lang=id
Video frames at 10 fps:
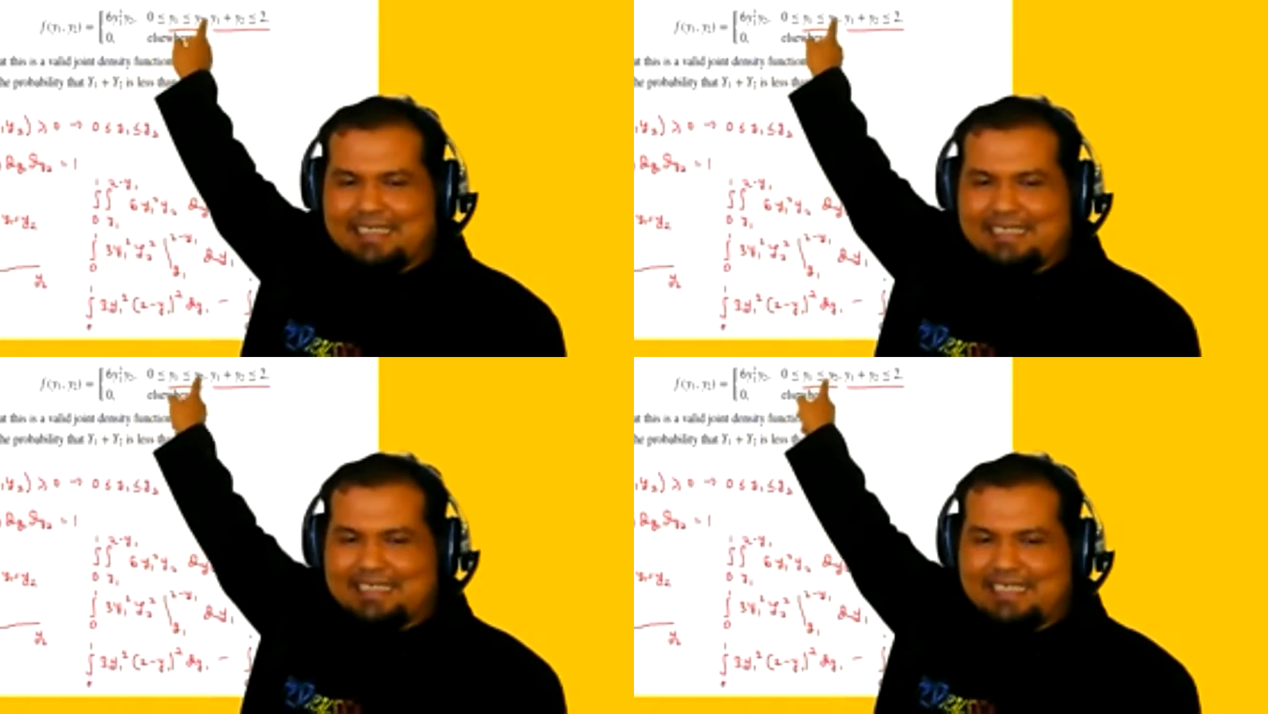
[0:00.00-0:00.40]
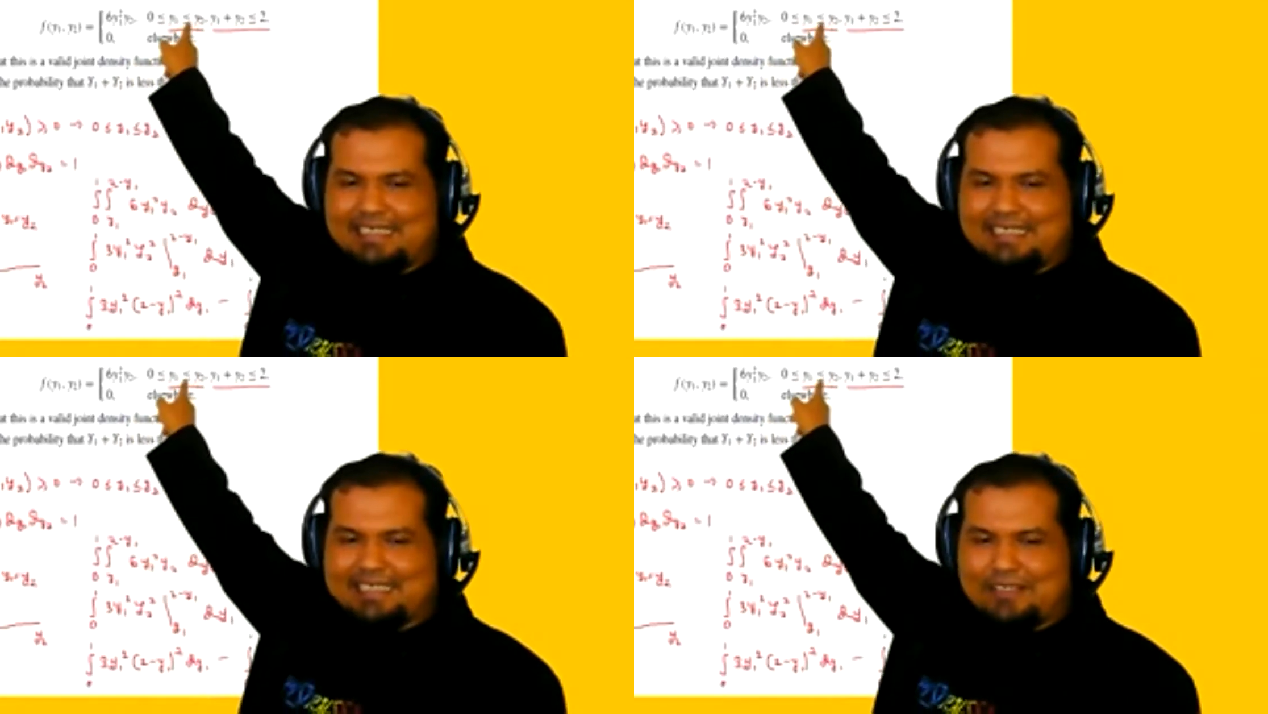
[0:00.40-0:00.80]
Karena
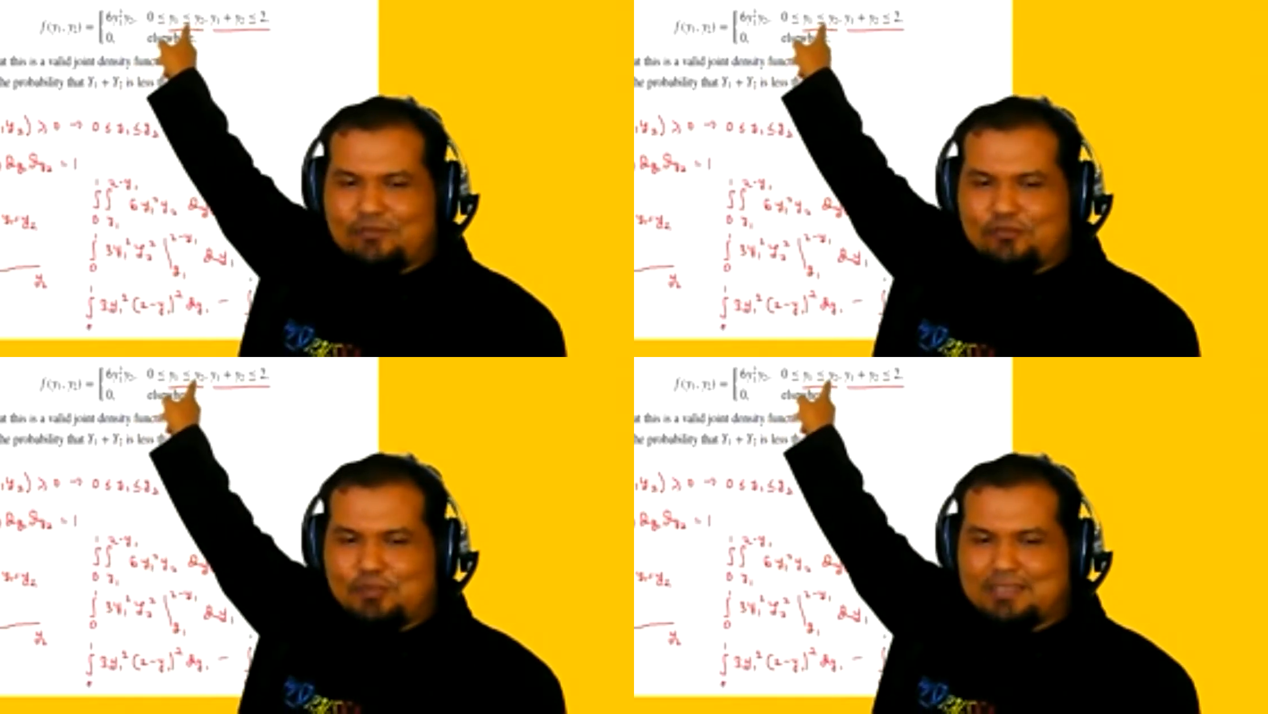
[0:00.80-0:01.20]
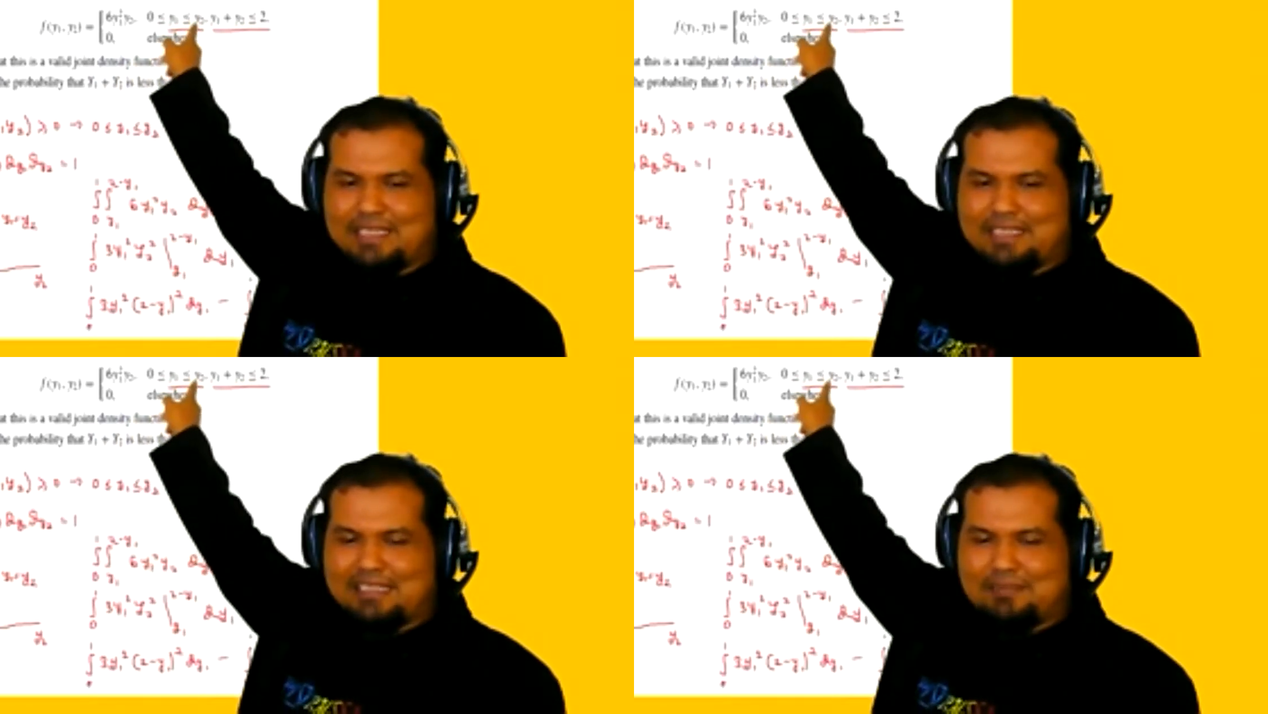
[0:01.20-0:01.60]
Y1
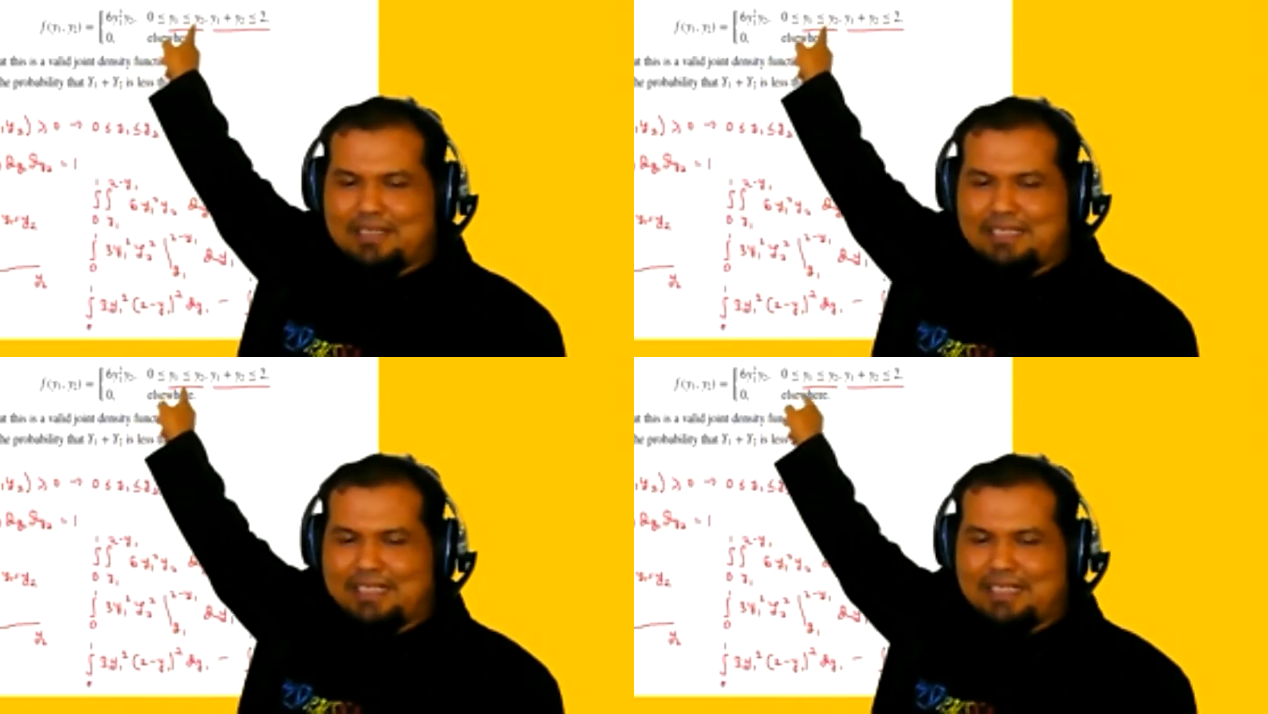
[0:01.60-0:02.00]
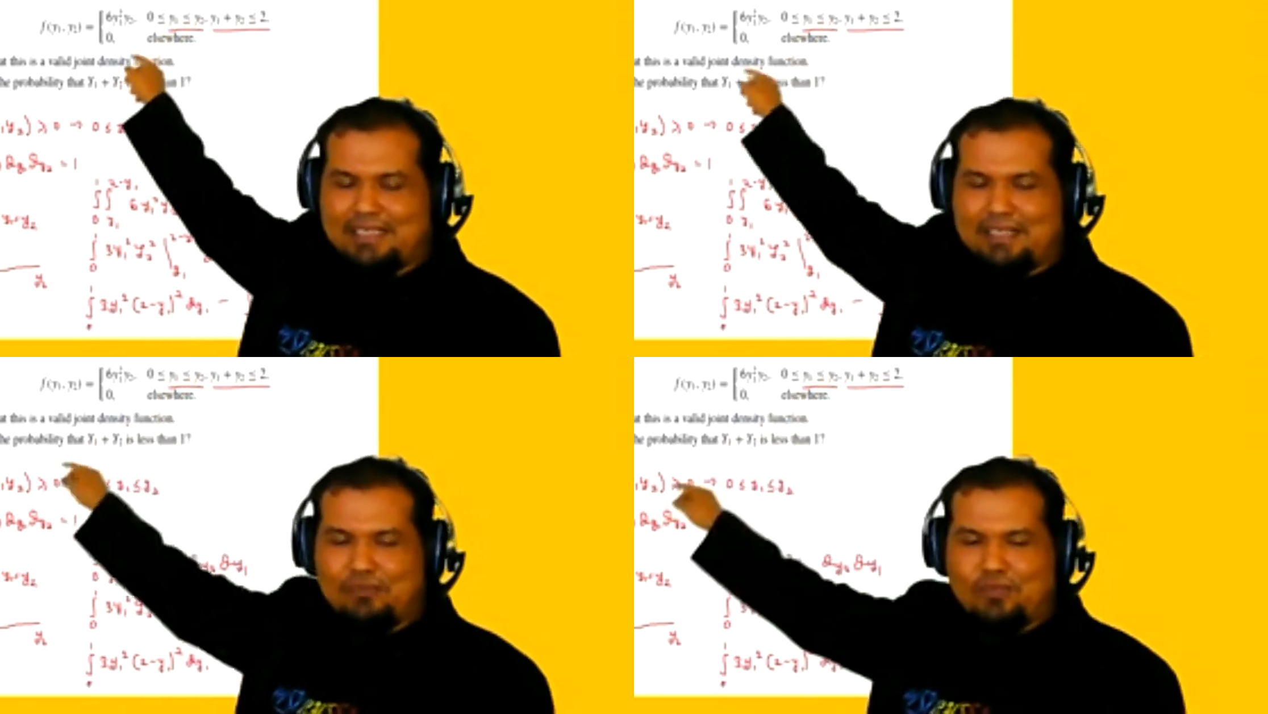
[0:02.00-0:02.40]
besar sama dengan
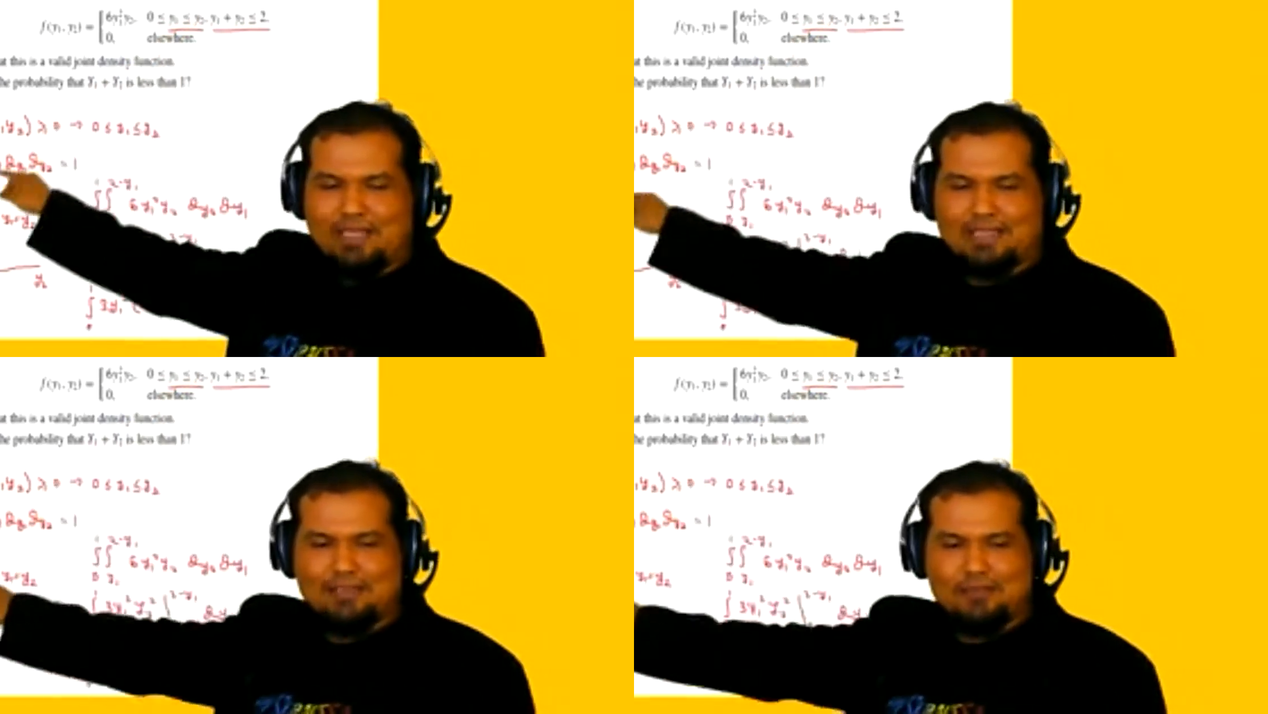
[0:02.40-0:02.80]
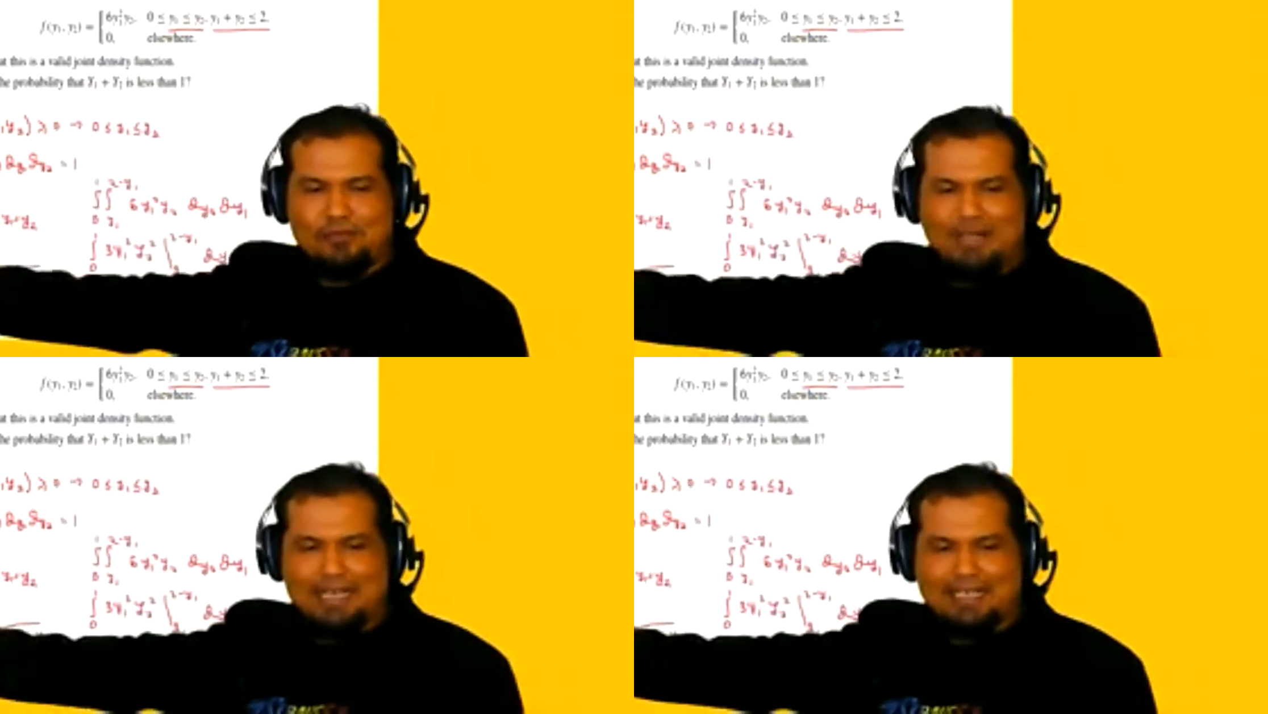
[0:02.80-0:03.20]
Y2,
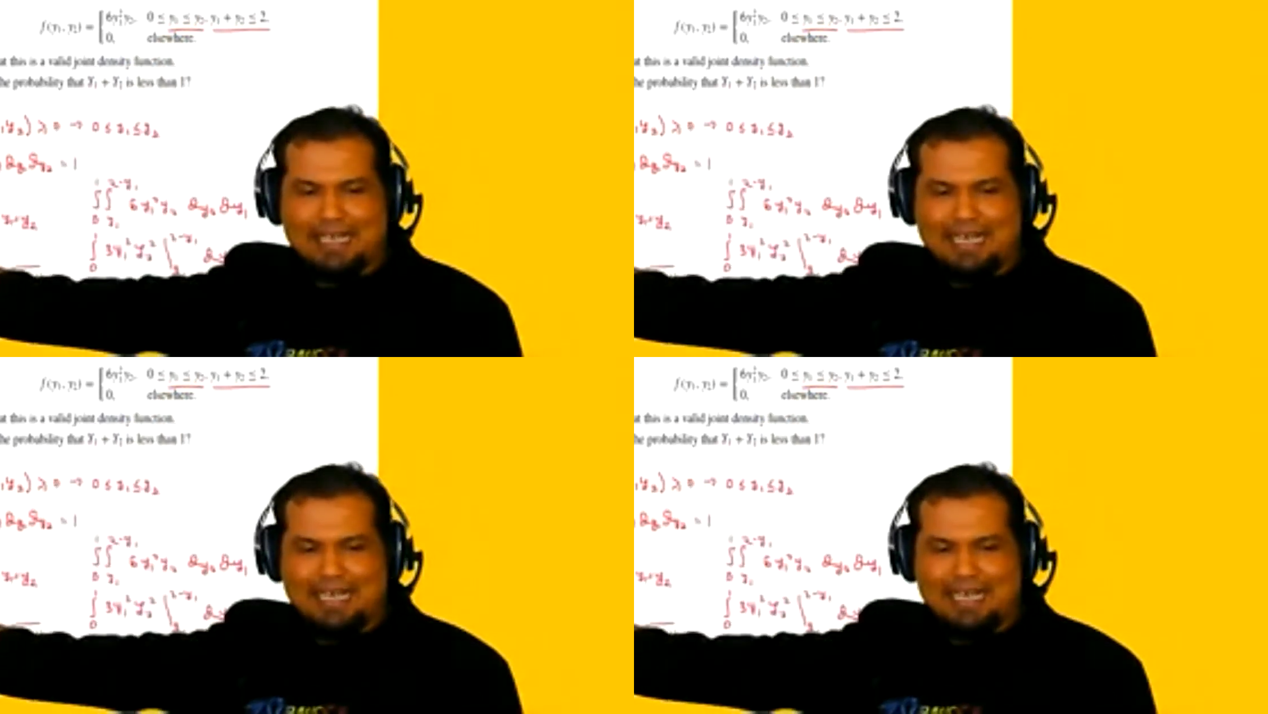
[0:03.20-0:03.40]
tentu arah